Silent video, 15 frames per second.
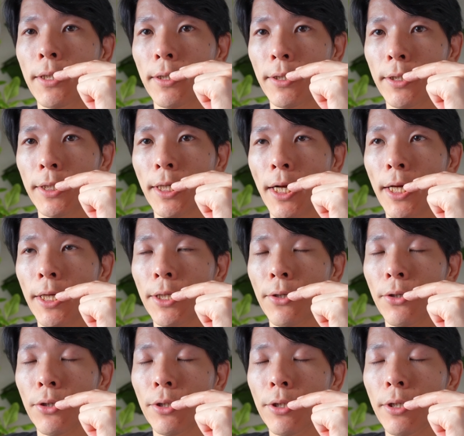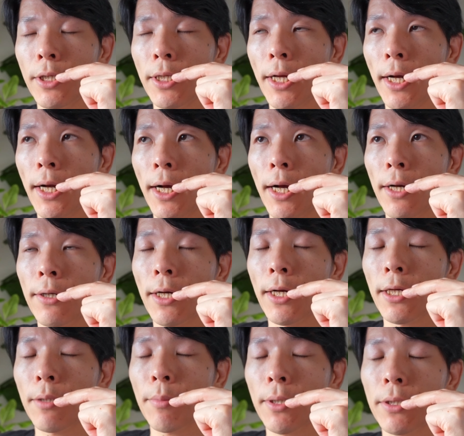口から息をゆっくり長く
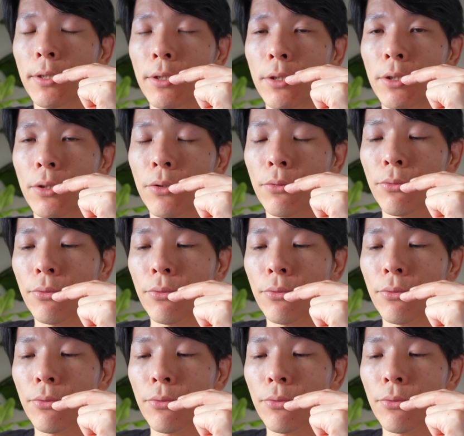吐きます。